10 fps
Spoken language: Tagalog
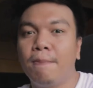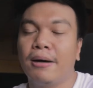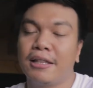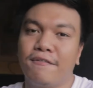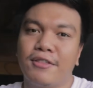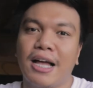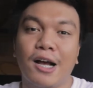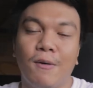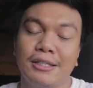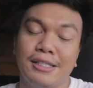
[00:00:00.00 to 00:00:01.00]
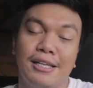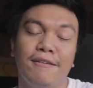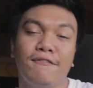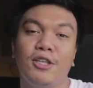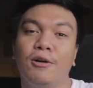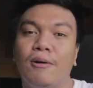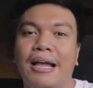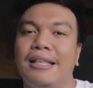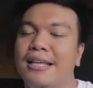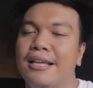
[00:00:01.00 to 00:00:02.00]
But if nakagawa sila ng video,
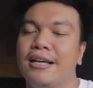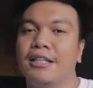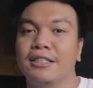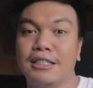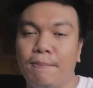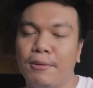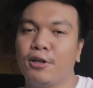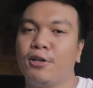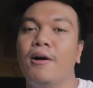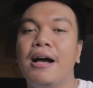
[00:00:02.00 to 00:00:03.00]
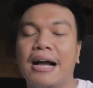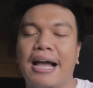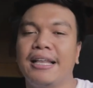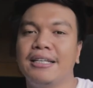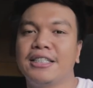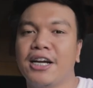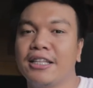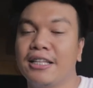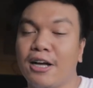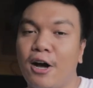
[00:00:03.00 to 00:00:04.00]
kindly, at uh, tapos nyo, kindly
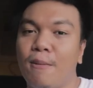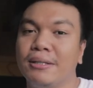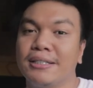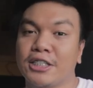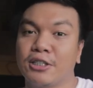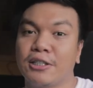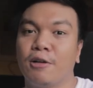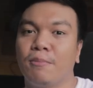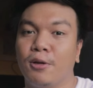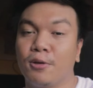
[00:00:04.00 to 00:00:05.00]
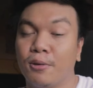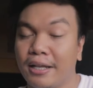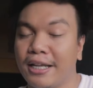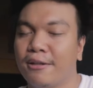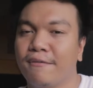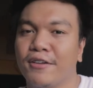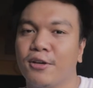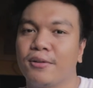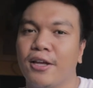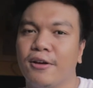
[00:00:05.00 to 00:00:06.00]
share it in the comment section down below yung link ng
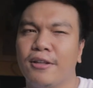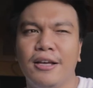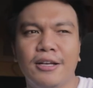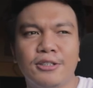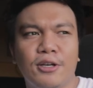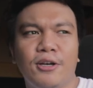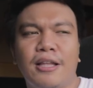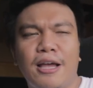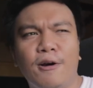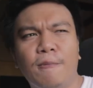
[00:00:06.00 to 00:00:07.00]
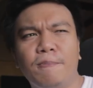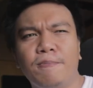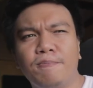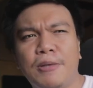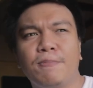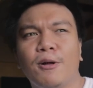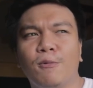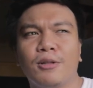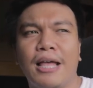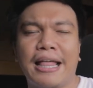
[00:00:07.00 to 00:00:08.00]
video na yun. So yun, I hope people
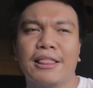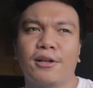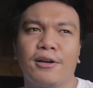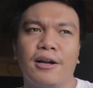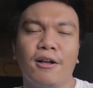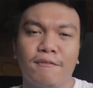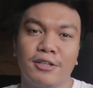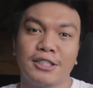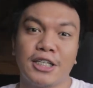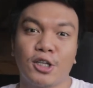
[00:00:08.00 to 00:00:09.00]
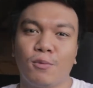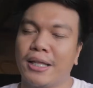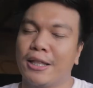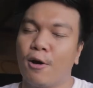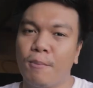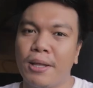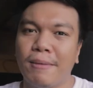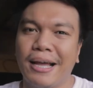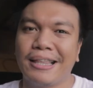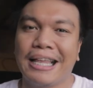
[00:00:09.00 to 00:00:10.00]
would enter a conversation with an open
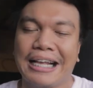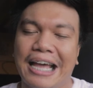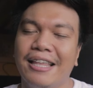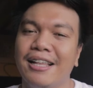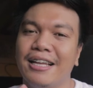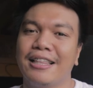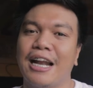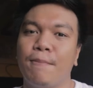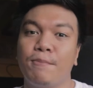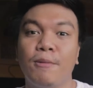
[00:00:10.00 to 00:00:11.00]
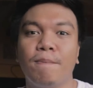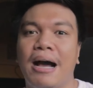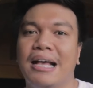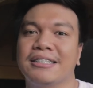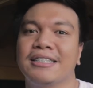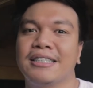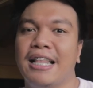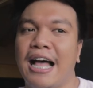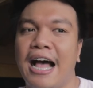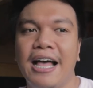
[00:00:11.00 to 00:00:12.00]
mind and kaya nilang i-drop yung biases
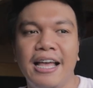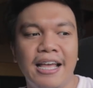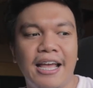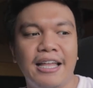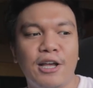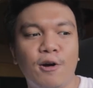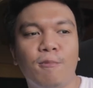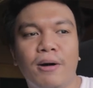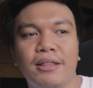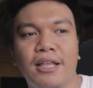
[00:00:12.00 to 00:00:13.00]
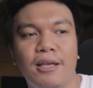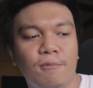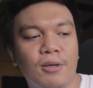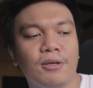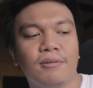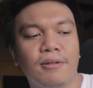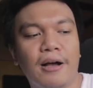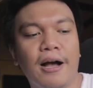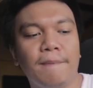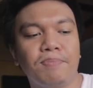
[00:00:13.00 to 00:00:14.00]
nila. And I hope one day we could
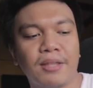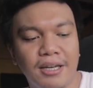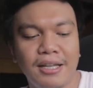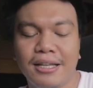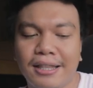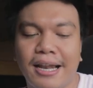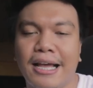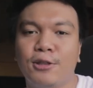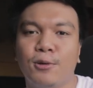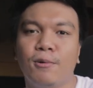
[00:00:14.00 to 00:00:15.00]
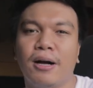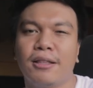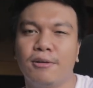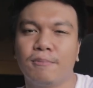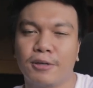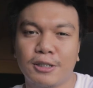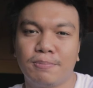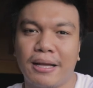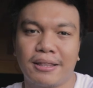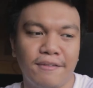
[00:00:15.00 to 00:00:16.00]
um, really try to look at yung
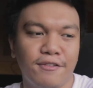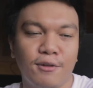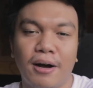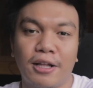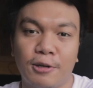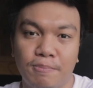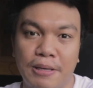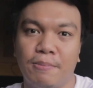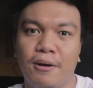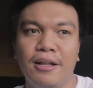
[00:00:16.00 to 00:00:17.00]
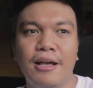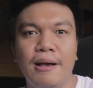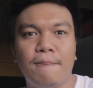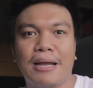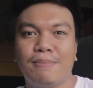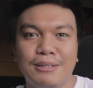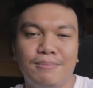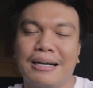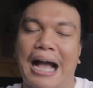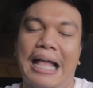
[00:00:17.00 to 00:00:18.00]
perspective ng other people para mas
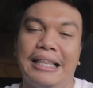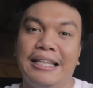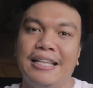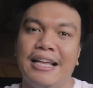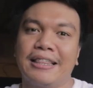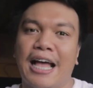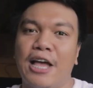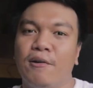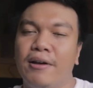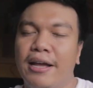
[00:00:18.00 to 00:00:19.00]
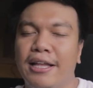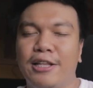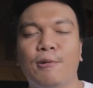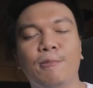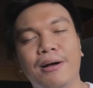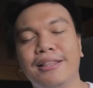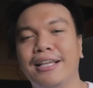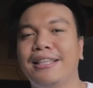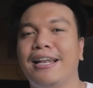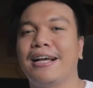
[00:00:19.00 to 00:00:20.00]
magkaintindihan tayo. And I hope one
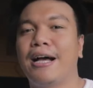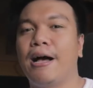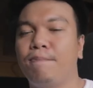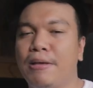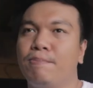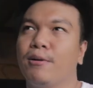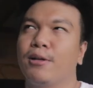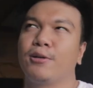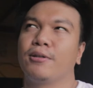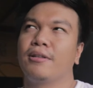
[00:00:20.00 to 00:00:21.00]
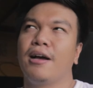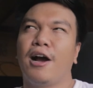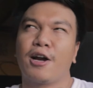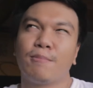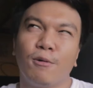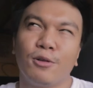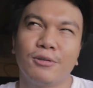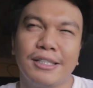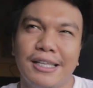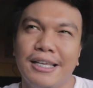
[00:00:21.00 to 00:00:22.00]
day talaga people could
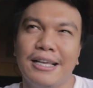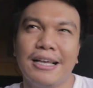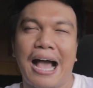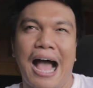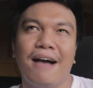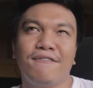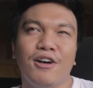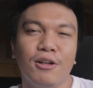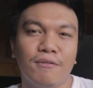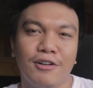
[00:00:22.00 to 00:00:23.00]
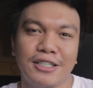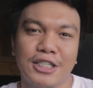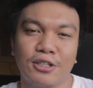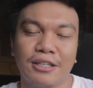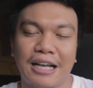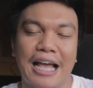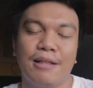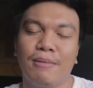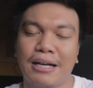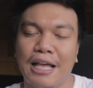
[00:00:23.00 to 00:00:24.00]
harmoniously have a conversation
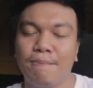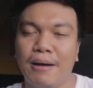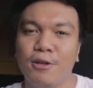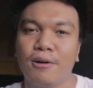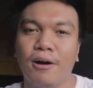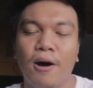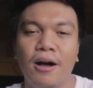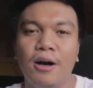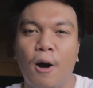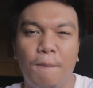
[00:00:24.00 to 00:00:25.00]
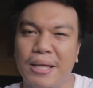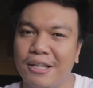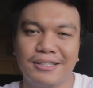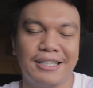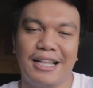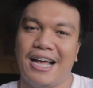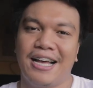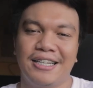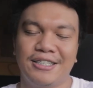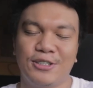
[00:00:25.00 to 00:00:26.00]
kahit magkaiba yung opinions nila.